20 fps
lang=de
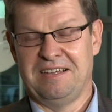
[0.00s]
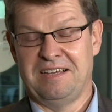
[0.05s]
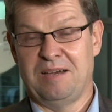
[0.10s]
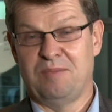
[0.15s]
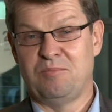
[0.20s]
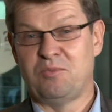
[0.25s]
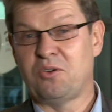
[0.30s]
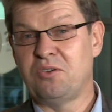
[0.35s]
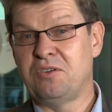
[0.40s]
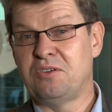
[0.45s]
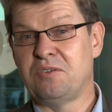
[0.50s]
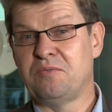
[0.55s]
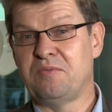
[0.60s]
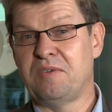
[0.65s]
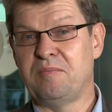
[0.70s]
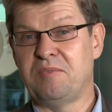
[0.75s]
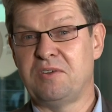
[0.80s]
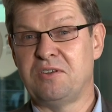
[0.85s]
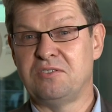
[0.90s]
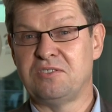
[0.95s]
Am 9.
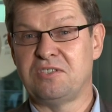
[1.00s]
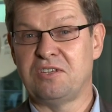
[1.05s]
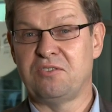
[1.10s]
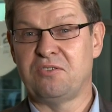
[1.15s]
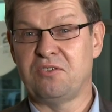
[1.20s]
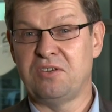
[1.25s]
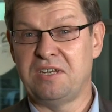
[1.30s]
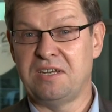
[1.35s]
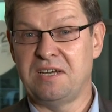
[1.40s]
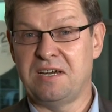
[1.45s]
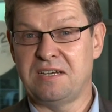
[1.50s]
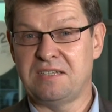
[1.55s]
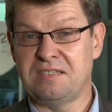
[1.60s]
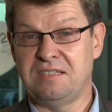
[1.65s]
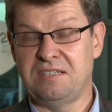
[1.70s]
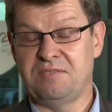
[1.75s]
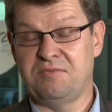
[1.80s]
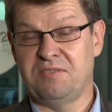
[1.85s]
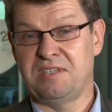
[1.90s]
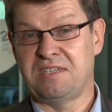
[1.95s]
November
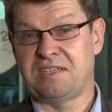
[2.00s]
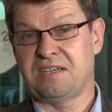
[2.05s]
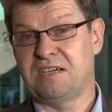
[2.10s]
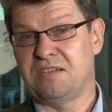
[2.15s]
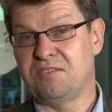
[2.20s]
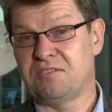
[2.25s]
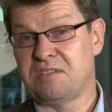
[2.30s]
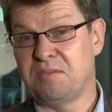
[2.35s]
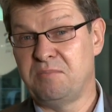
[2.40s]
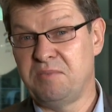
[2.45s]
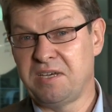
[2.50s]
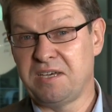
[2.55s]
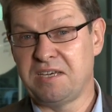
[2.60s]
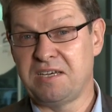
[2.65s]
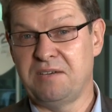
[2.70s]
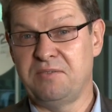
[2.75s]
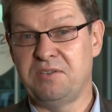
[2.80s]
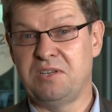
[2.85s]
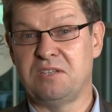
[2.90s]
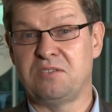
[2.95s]
1989 war ich gerade aus
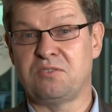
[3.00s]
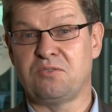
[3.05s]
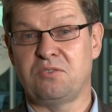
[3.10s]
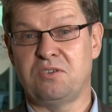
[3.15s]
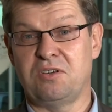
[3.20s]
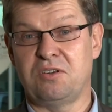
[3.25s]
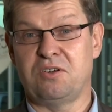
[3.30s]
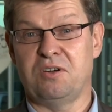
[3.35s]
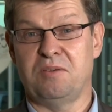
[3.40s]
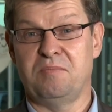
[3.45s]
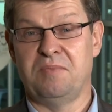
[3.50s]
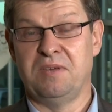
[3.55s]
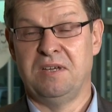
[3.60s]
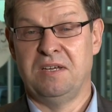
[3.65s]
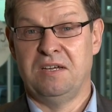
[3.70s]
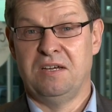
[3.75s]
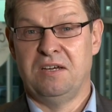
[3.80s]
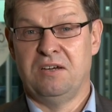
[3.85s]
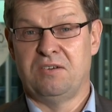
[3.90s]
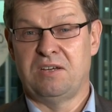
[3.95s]
Amerika wieder zurückgekommen
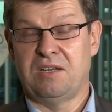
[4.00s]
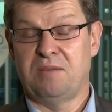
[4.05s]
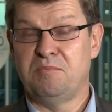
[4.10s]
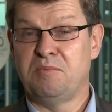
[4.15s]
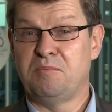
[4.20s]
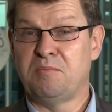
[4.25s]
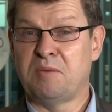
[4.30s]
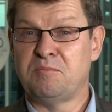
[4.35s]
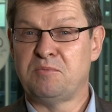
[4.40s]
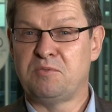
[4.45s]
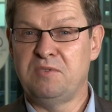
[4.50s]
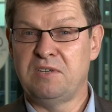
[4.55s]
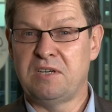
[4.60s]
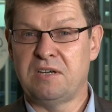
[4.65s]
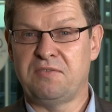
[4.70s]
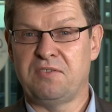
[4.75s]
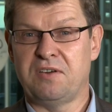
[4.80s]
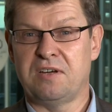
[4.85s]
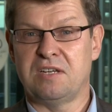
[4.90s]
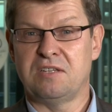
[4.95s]
und habe mit meinem
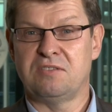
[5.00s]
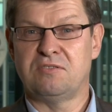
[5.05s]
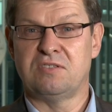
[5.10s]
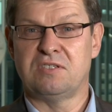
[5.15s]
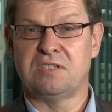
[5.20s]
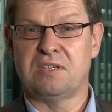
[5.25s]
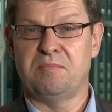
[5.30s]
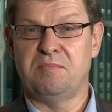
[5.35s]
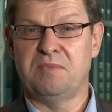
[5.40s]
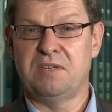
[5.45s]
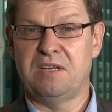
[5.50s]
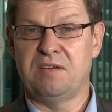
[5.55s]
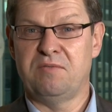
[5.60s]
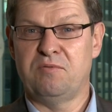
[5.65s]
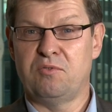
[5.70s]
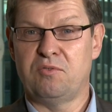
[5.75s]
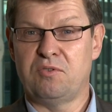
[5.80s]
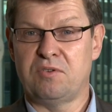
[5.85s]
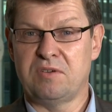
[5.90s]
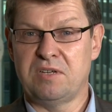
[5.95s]
Schwiegervater zusammen in
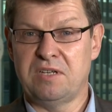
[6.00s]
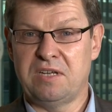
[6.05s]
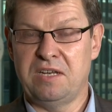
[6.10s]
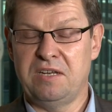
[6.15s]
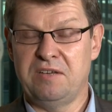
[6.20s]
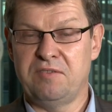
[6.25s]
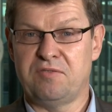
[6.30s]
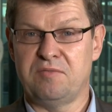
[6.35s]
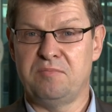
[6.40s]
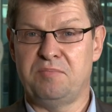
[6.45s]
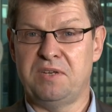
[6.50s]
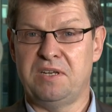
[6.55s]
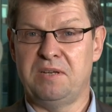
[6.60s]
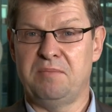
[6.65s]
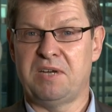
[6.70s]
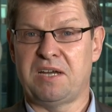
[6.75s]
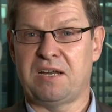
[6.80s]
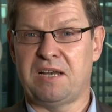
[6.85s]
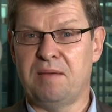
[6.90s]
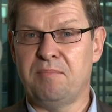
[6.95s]
der Wohnung in der Nähe von
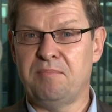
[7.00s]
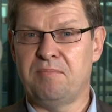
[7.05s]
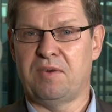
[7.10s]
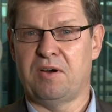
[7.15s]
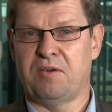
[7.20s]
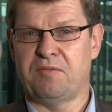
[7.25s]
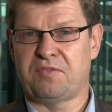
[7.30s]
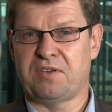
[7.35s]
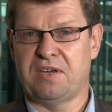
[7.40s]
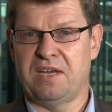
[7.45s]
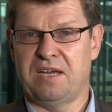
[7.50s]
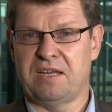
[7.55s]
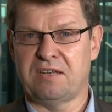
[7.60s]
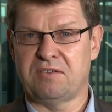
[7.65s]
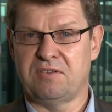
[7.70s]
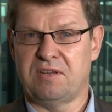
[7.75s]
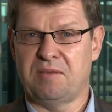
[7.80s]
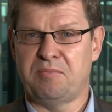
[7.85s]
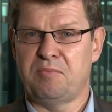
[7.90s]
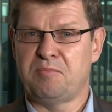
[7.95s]
Pinneberg Lampen
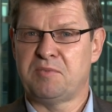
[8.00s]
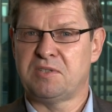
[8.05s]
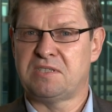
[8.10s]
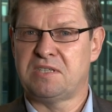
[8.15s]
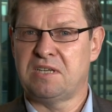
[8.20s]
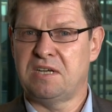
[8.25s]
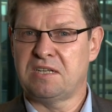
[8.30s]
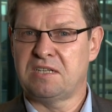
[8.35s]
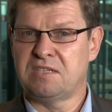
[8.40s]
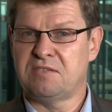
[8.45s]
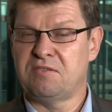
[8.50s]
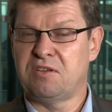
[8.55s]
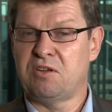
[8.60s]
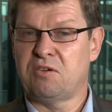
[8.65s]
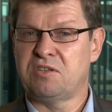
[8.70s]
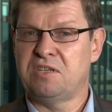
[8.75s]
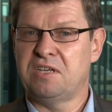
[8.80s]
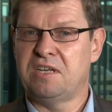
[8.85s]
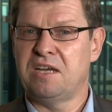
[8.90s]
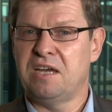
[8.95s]
aufgehängt und habe ihm gezeigt, dass wir da
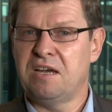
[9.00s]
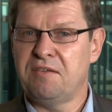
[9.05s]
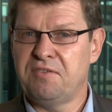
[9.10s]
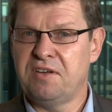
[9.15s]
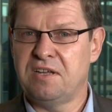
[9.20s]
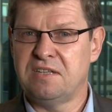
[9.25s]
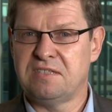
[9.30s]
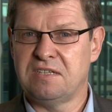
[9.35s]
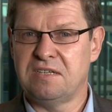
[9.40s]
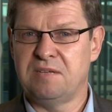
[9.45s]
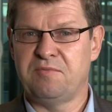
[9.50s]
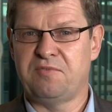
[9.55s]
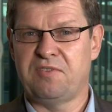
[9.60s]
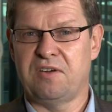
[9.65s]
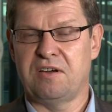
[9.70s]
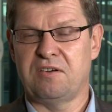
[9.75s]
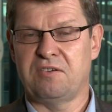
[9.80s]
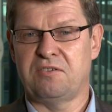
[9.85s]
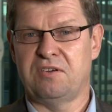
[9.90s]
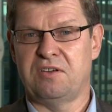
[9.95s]
auch DDR-Fernsehen
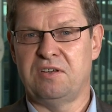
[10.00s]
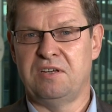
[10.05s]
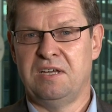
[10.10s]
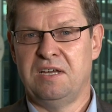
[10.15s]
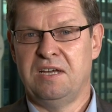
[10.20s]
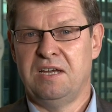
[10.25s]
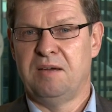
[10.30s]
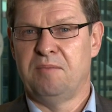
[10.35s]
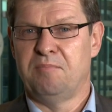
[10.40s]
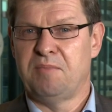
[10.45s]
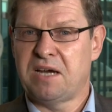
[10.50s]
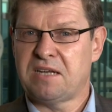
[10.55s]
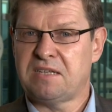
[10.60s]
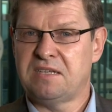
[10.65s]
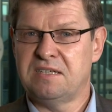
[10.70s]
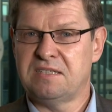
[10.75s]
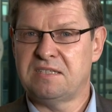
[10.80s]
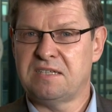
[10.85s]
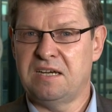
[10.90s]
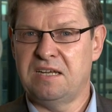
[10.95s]
empfangen können,
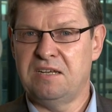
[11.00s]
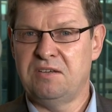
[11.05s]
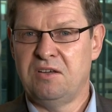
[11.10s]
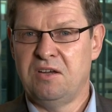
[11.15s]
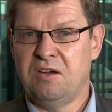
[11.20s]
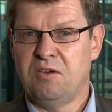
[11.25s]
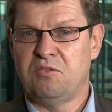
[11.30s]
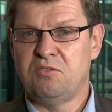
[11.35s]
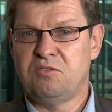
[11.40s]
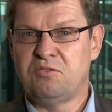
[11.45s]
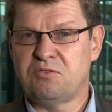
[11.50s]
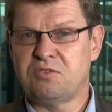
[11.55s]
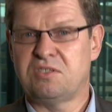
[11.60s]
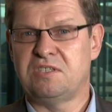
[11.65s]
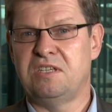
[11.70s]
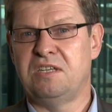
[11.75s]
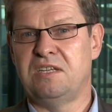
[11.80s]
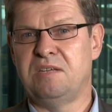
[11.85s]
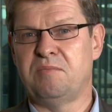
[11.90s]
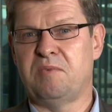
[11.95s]
machte es an und
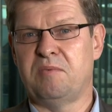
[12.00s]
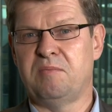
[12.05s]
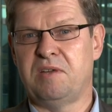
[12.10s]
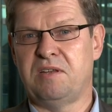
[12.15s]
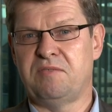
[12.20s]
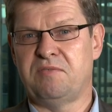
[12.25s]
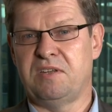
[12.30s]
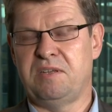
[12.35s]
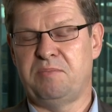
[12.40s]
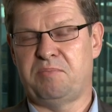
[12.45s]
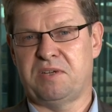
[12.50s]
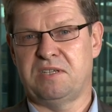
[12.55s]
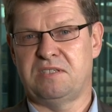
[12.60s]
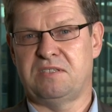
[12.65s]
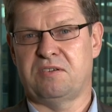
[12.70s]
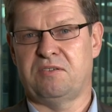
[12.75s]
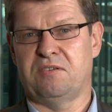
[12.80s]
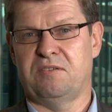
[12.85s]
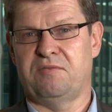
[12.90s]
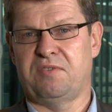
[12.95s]
just in dem Moment war die
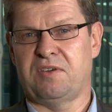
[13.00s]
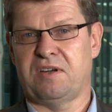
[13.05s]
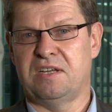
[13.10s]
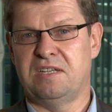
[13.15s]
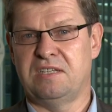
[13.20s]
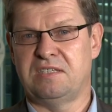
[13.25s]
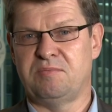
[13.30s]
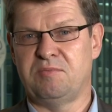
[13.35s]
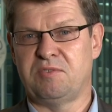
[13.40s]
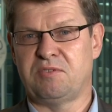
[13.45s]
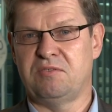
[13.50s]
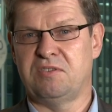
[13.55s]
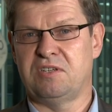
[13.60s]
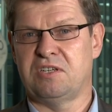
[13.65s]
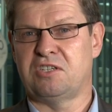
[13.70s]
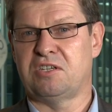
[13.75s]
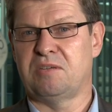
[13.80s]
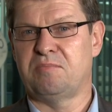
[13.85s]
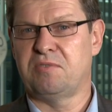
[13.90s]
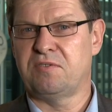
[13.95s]
Pressekonferenz mit
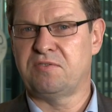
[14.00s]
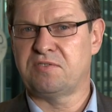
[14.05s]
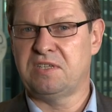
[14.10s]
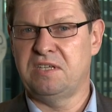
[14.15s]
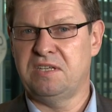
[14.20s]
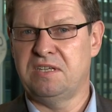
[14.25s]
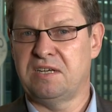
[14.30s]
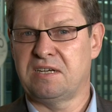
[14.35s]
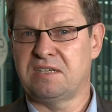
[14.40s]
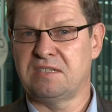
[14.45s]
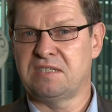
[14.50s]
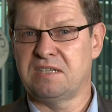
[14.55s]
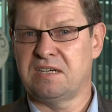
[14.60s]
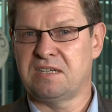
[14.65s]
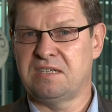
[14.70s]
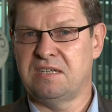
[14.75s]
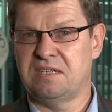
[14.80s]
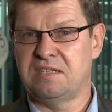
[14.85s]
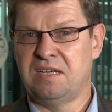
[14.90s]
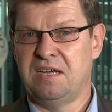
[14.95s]
Günter Schabowski, der
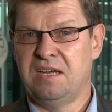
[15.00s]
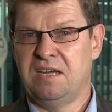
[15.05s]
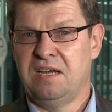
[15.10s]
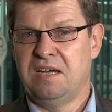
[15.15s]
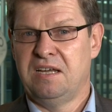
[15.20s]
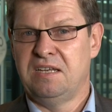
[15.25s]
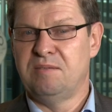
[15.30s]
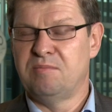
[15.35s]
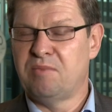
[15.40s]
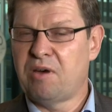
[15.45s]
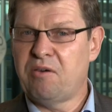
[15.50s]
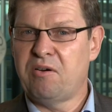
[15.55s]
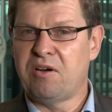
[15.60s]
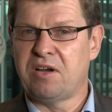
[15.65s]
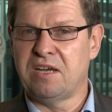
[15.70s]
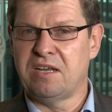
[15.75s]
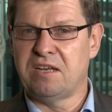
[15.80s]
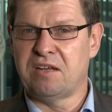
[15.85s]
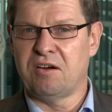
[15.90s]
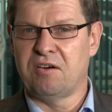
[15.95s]
gesagt hat, die Mauer
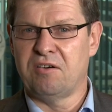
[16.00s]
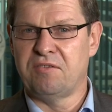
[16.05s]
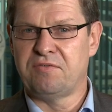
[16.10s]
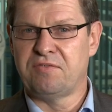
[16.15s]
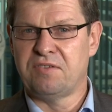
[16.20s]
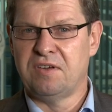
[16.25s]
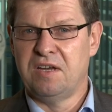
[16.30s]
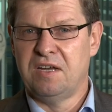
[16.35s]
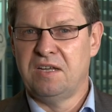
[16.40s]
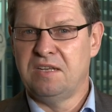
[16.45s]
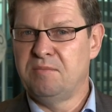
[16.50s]
geht auf.